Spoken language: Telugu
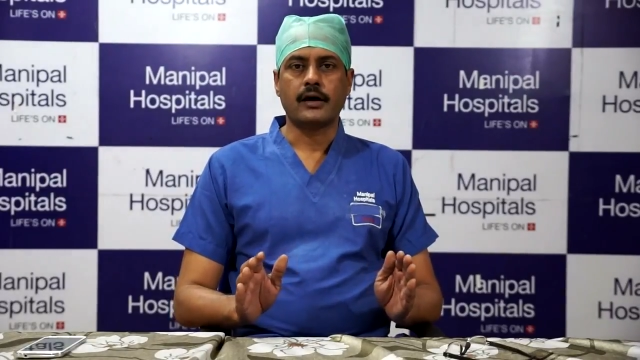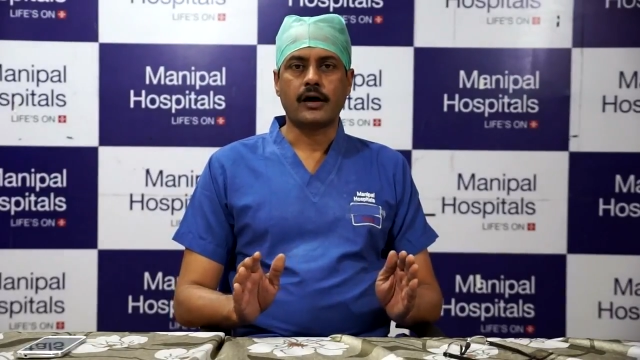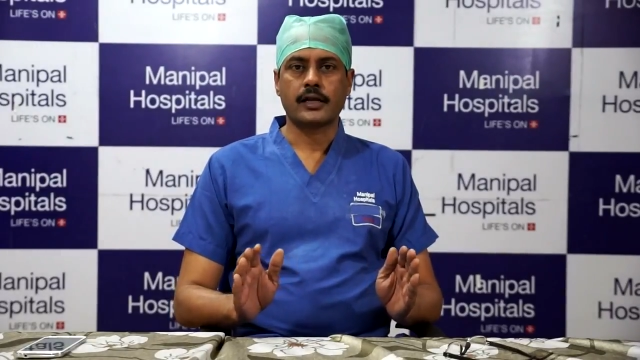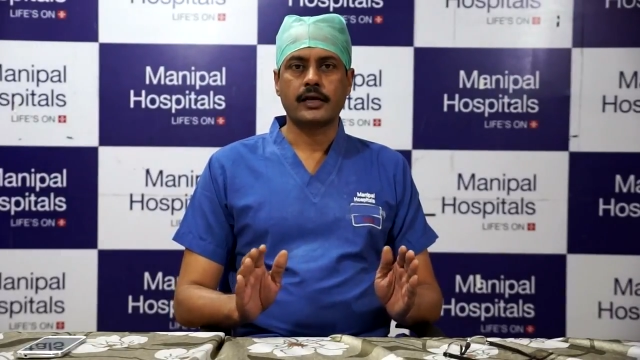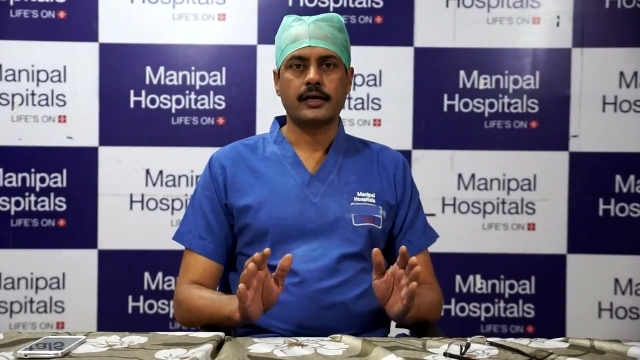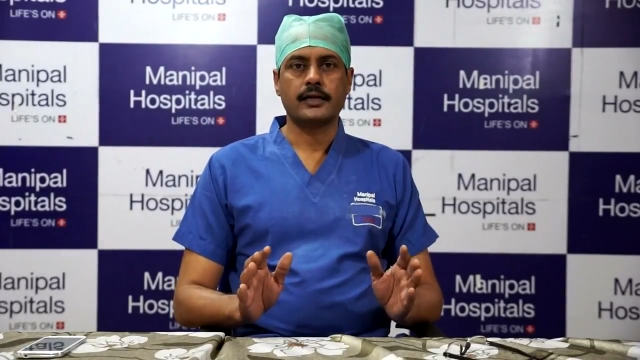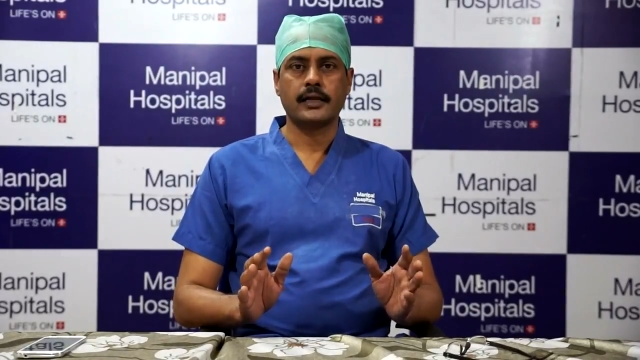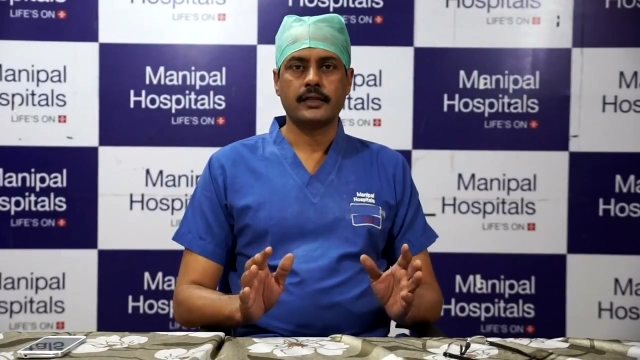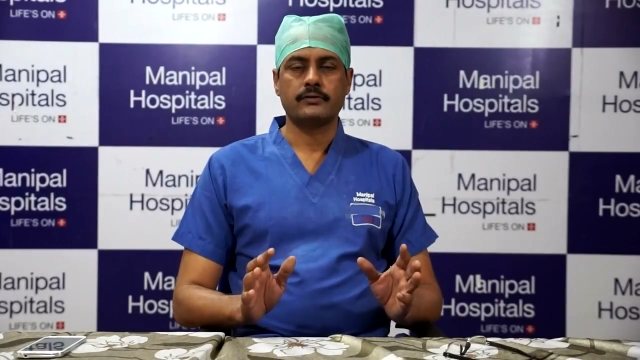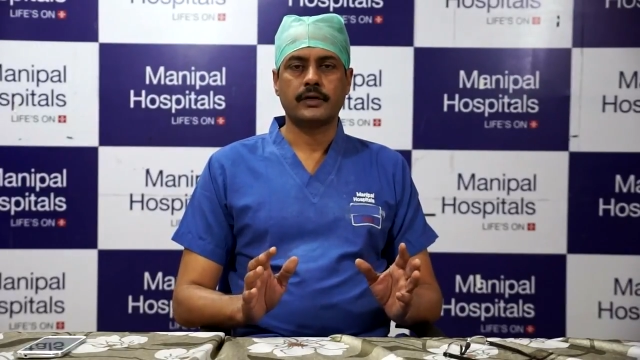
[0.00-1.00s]
ఆర్గాన్
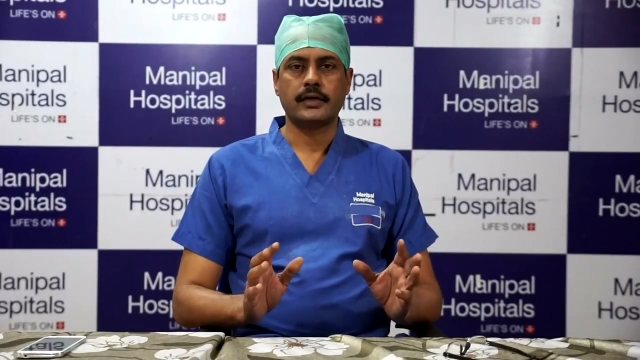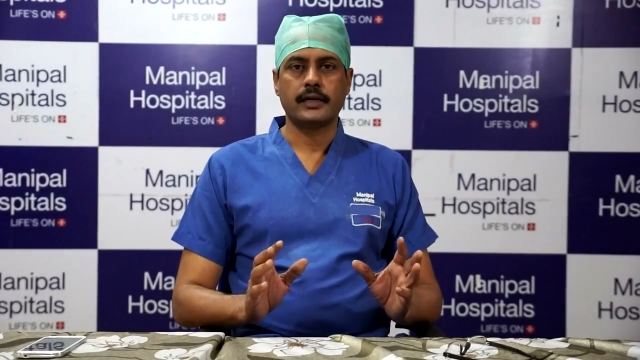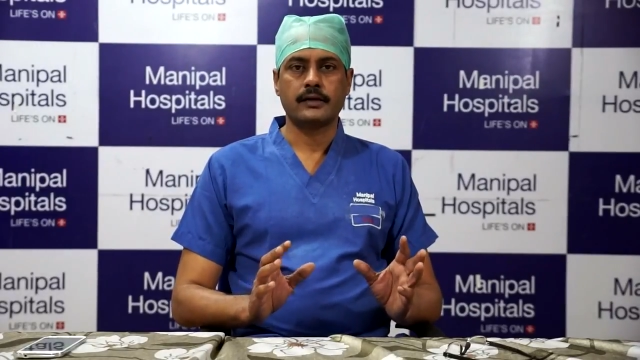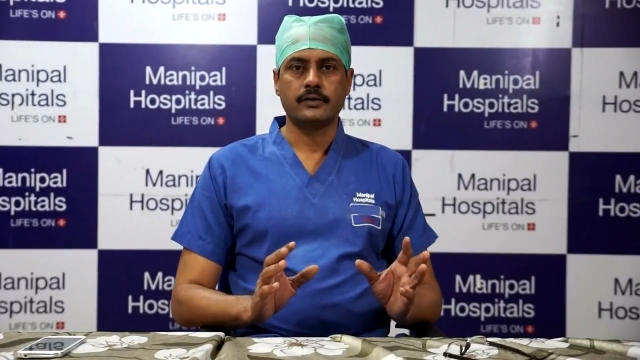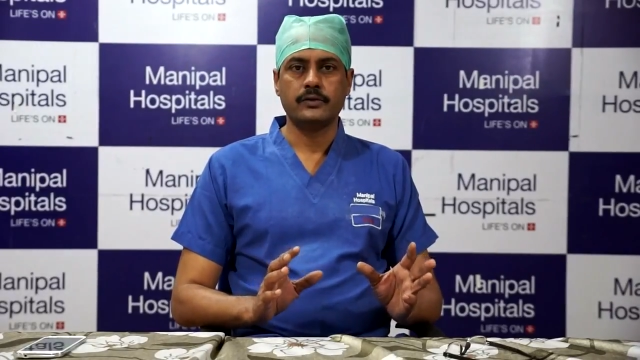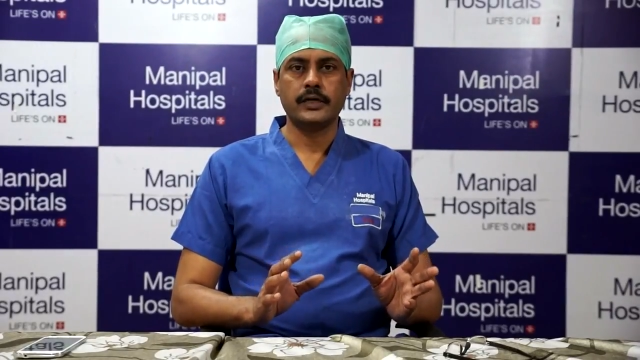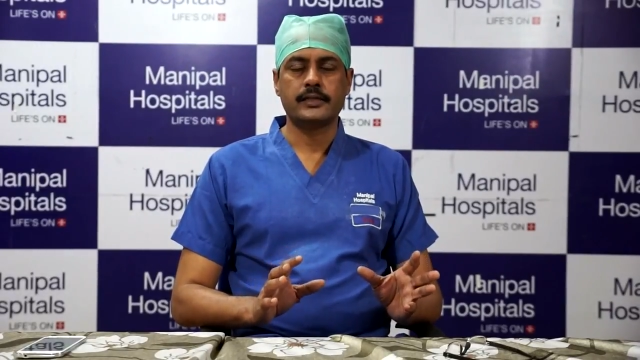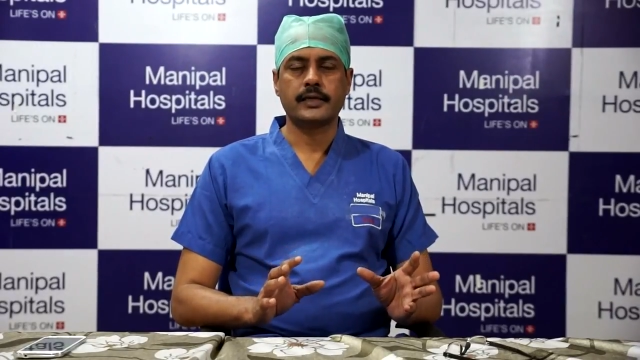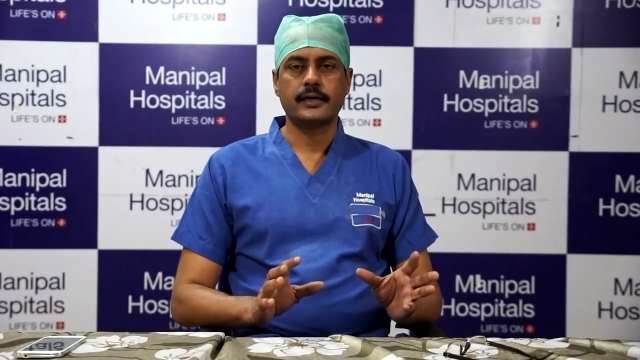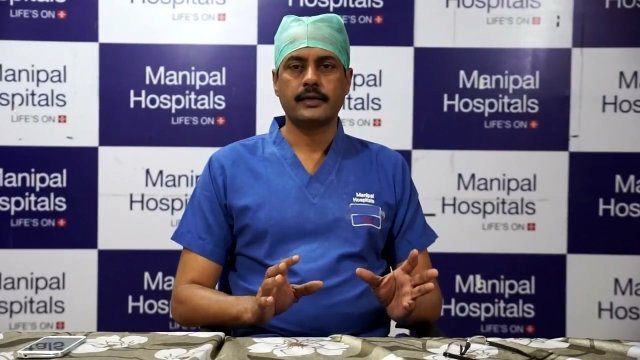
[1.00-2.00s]
లేదు అంటే గుండె
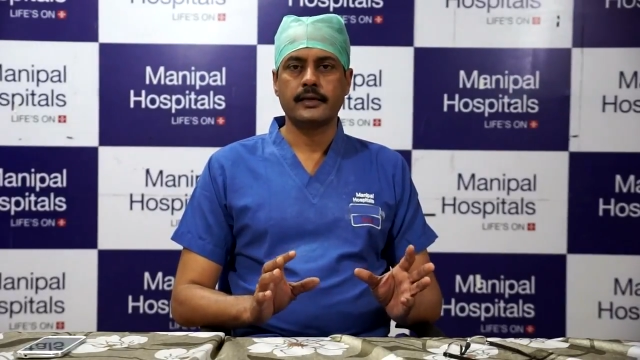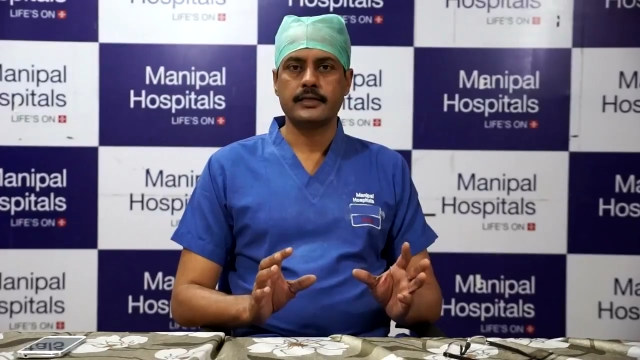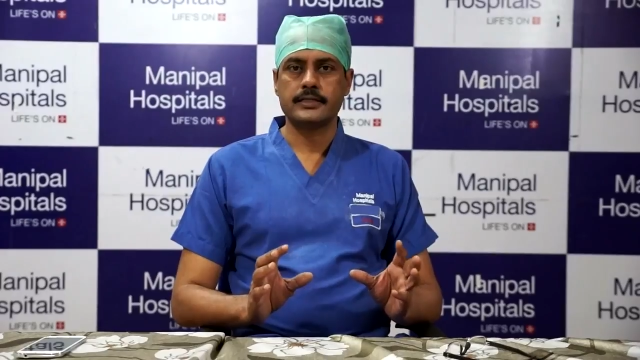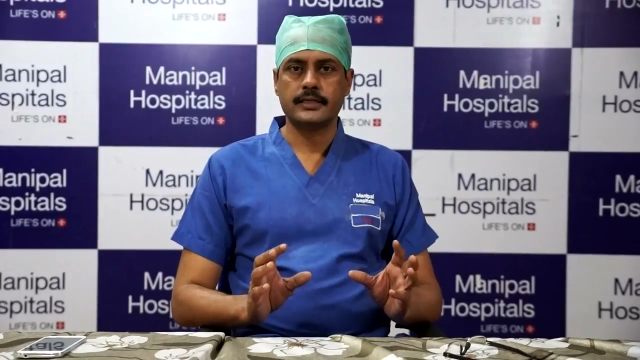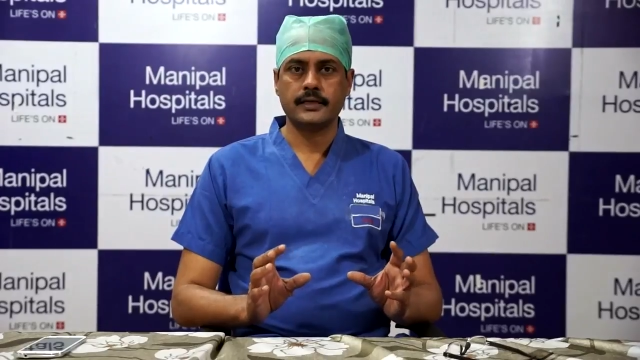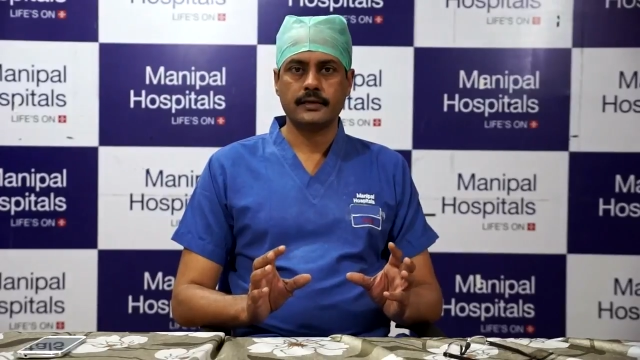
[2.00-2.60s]
దగ్గర నుంచి